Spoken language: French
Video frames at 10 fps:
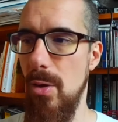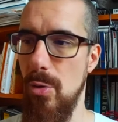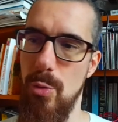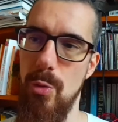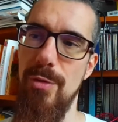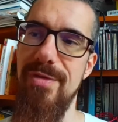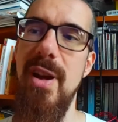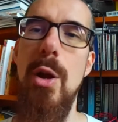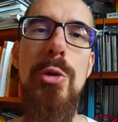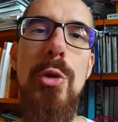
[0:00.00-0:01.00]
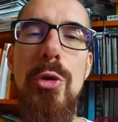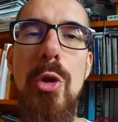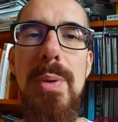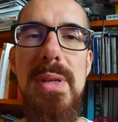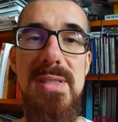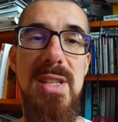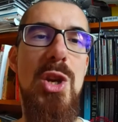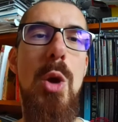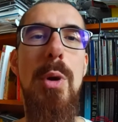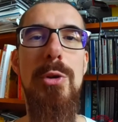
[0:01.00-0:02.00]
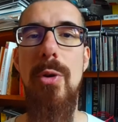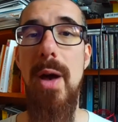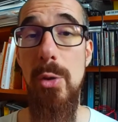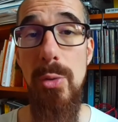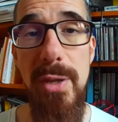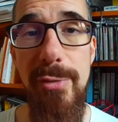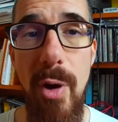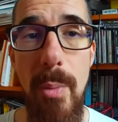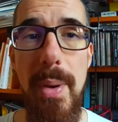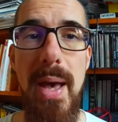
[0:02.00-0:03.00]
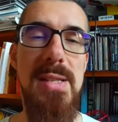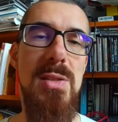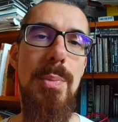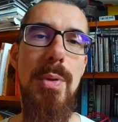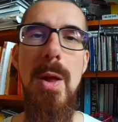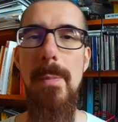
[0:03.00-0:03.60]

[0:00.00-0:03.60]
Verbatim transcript: aux valeurs de l'entreprise déjà en portant un uniforme par exemple,